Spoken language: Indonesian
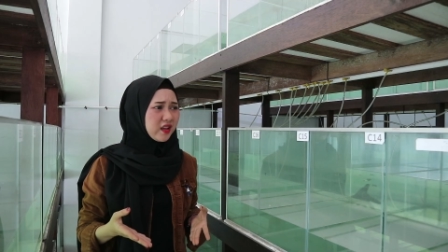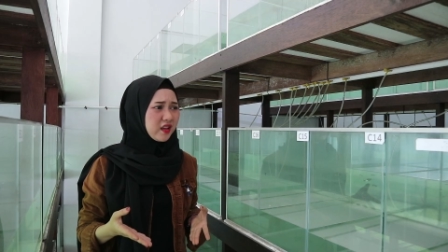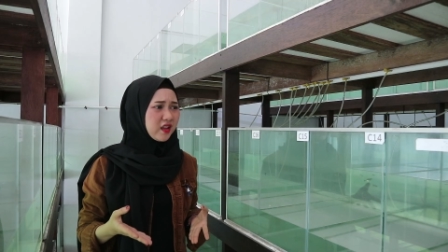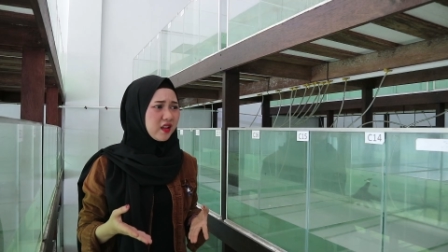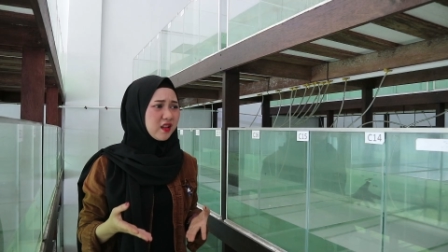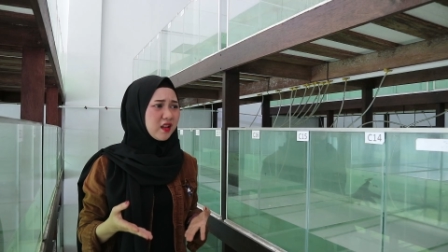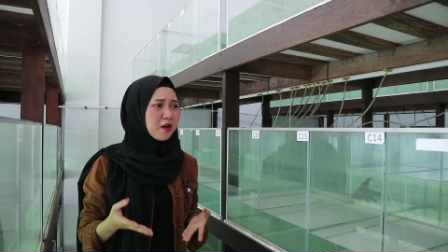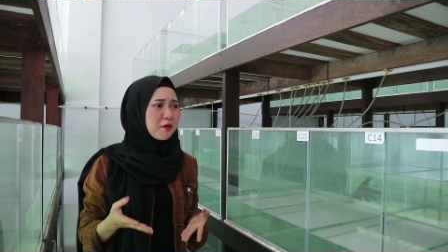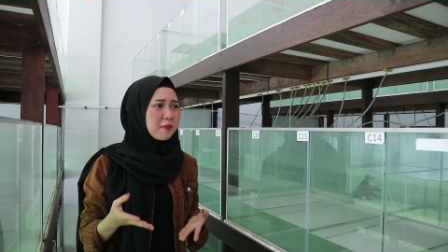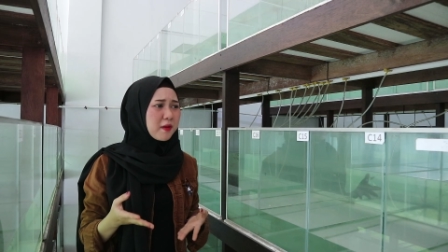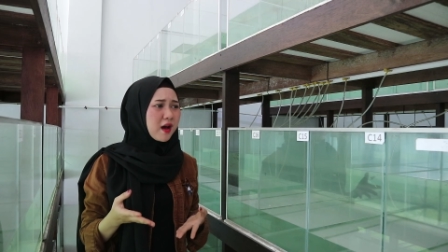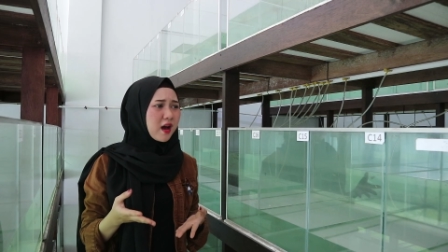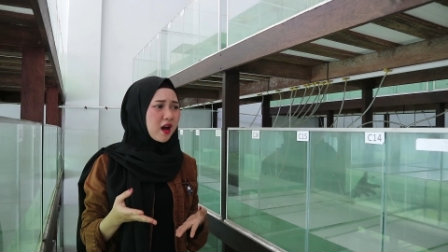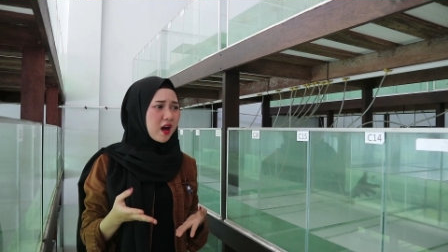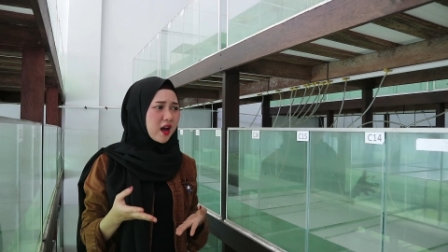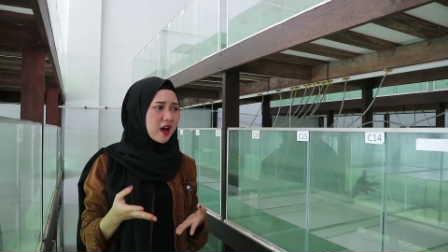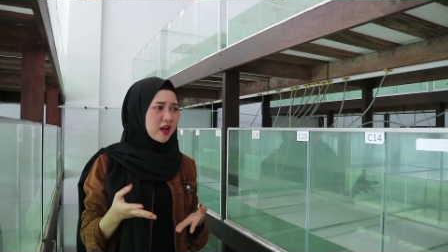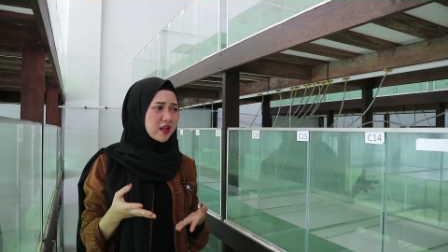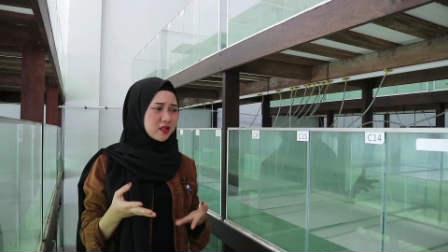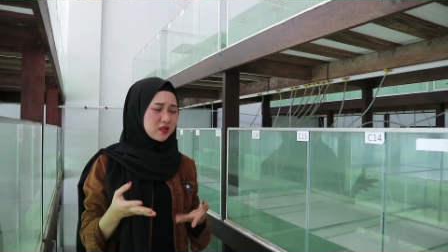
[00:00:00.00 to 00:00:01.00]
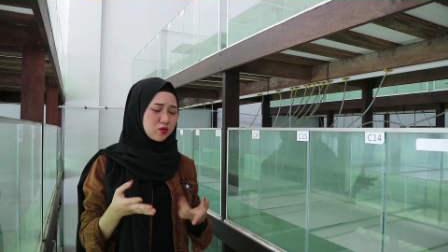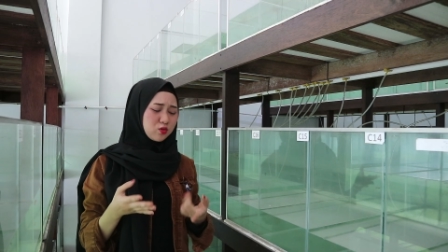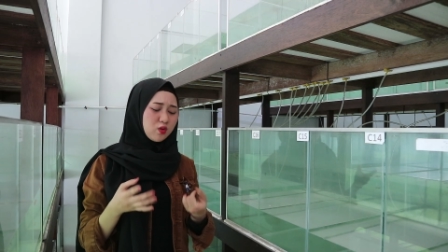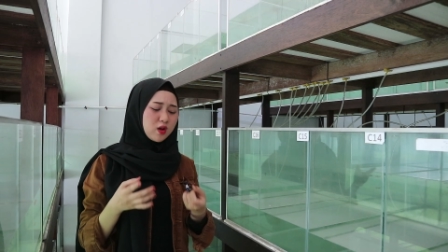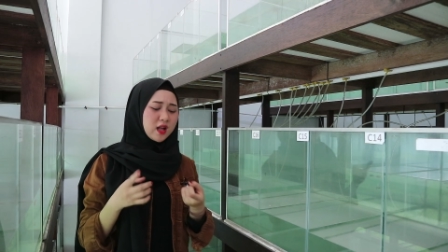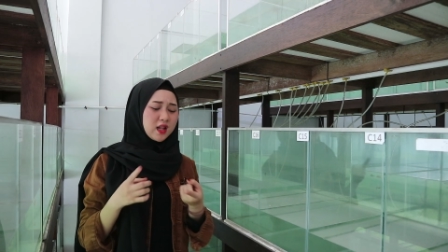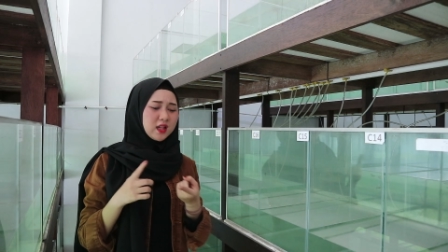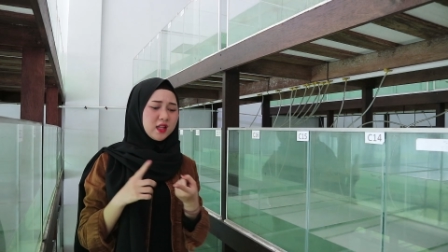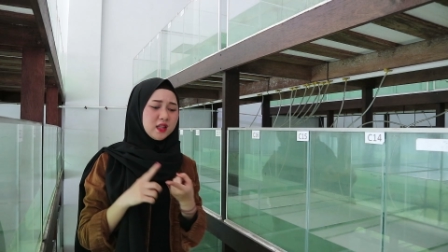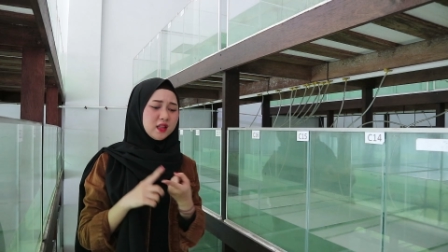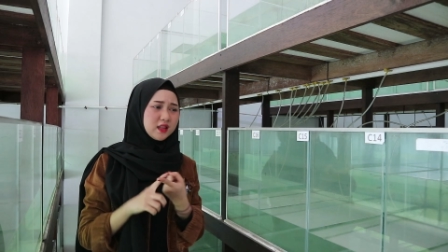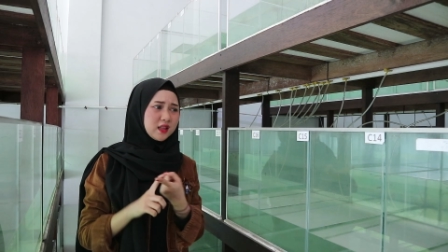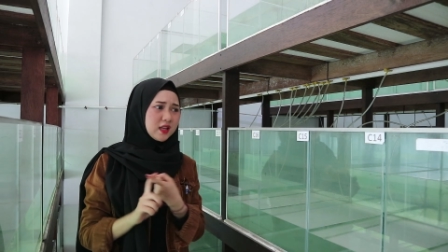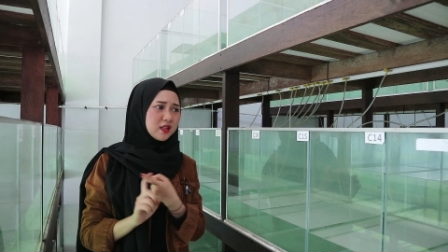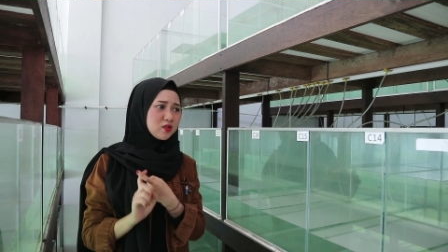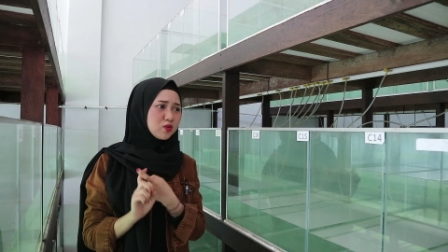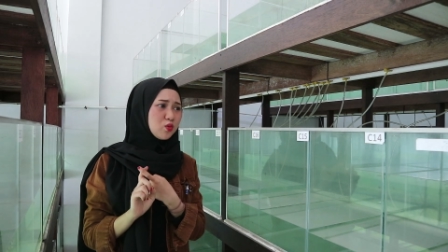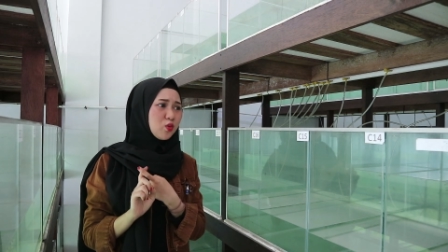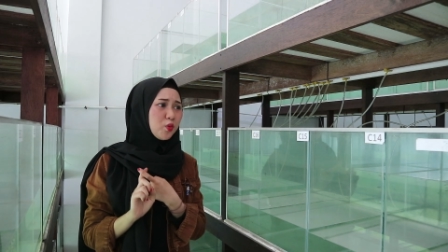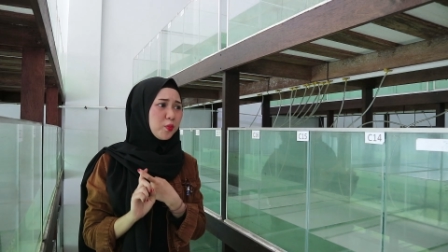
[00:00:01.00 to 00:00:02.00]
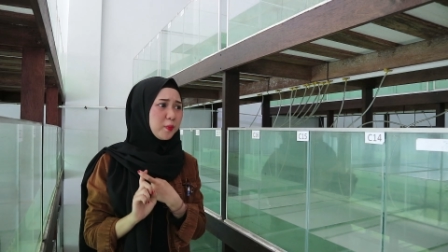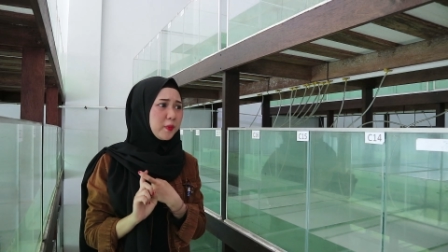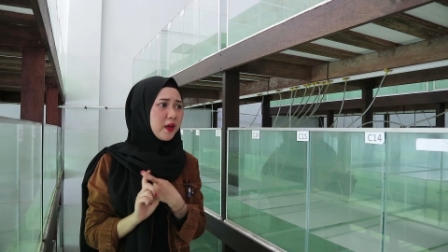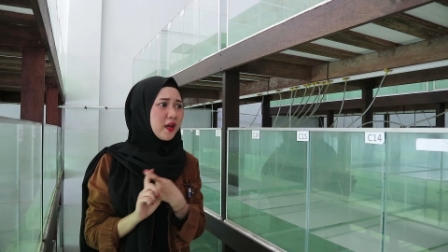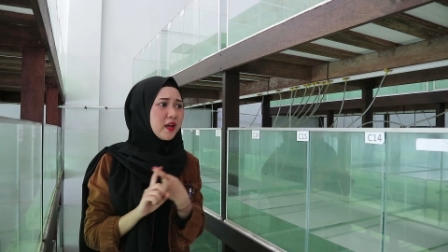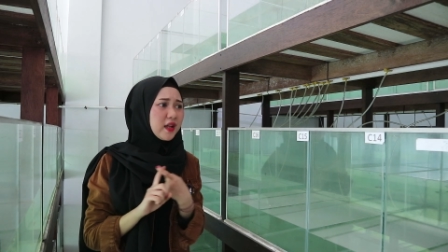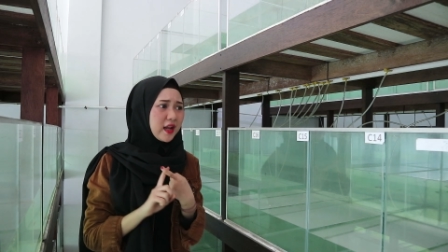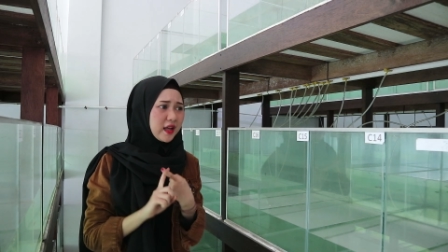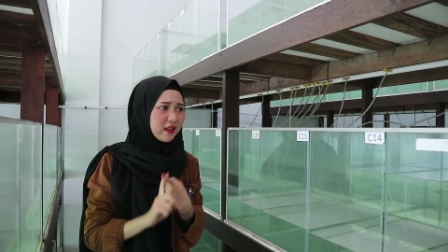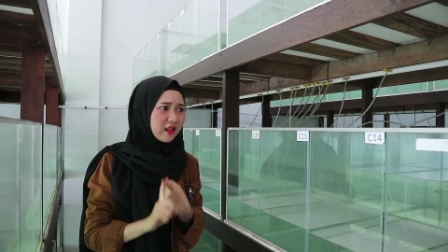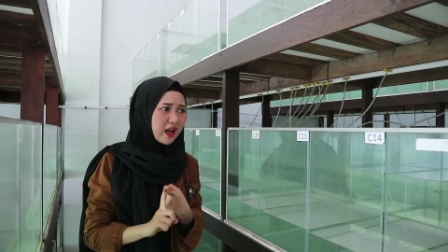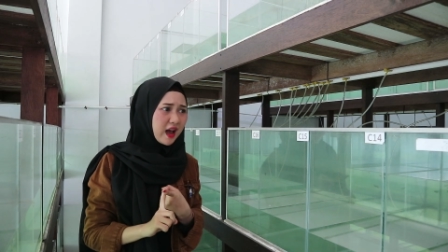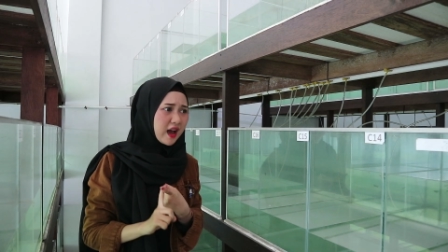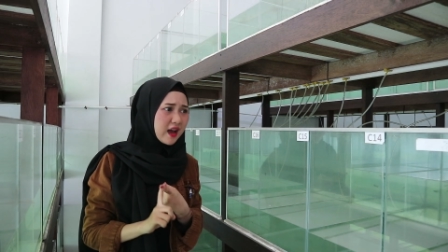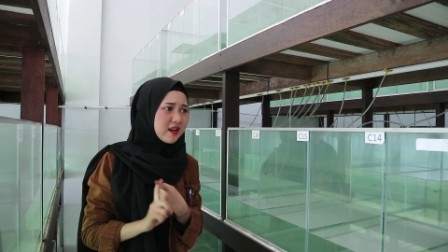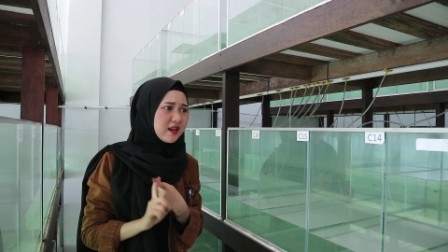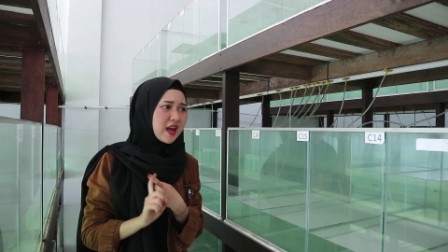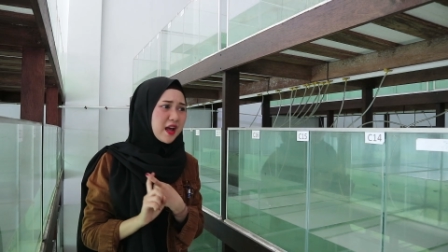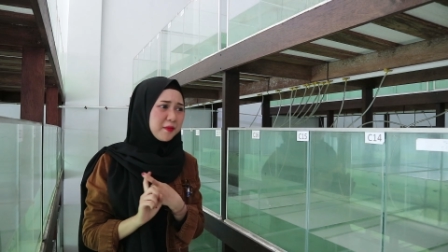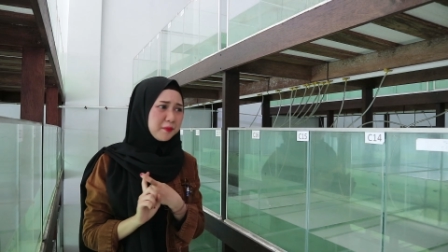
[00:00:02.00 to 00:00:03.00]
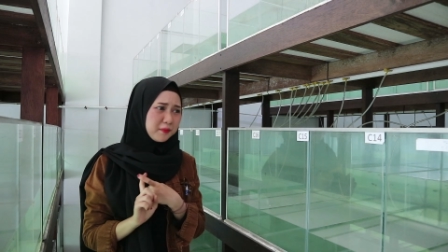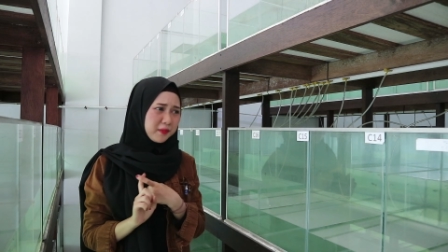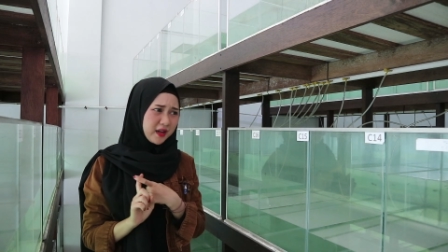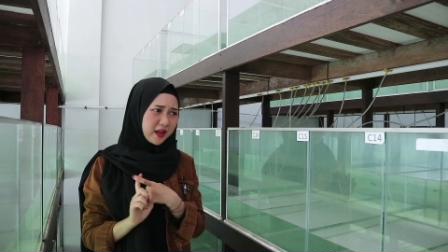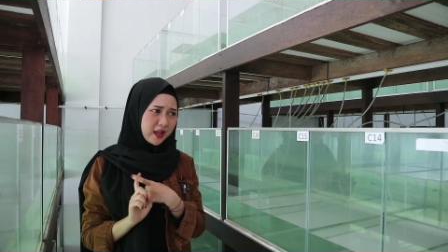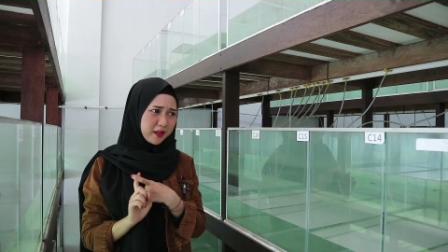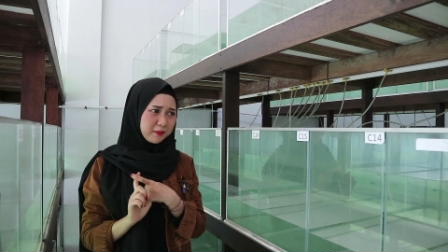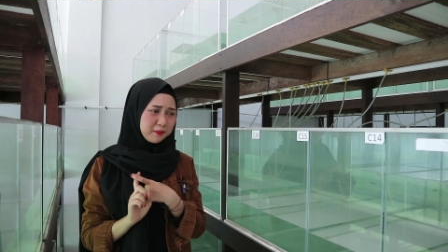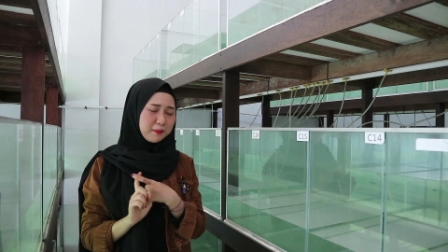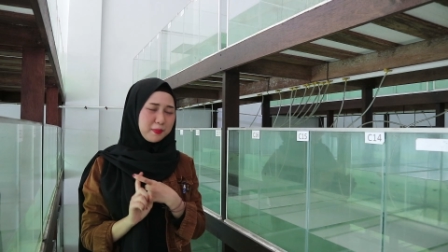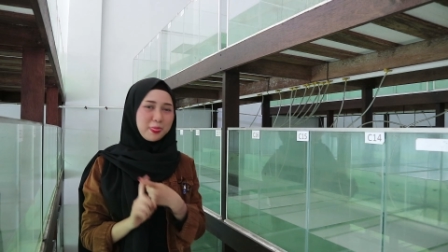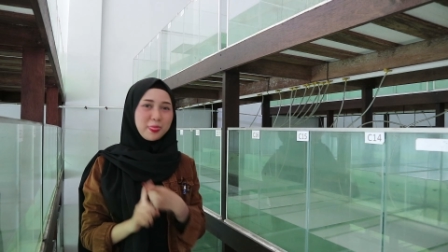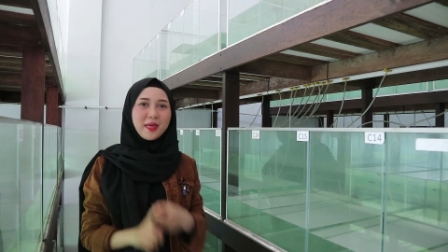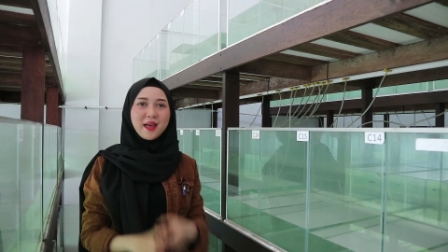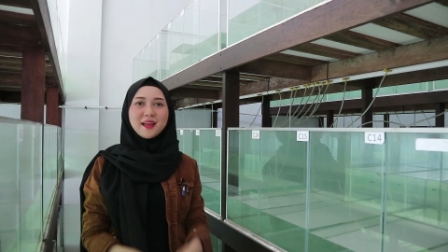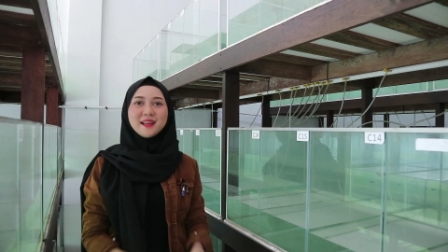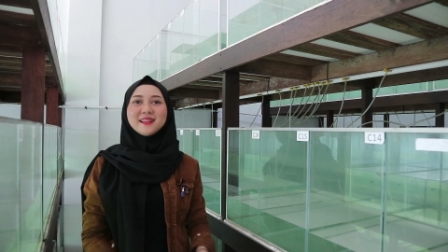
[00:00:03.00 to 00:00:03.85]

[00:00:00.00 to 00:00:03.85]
kita bahas kualitas bupi grade A dan grade B.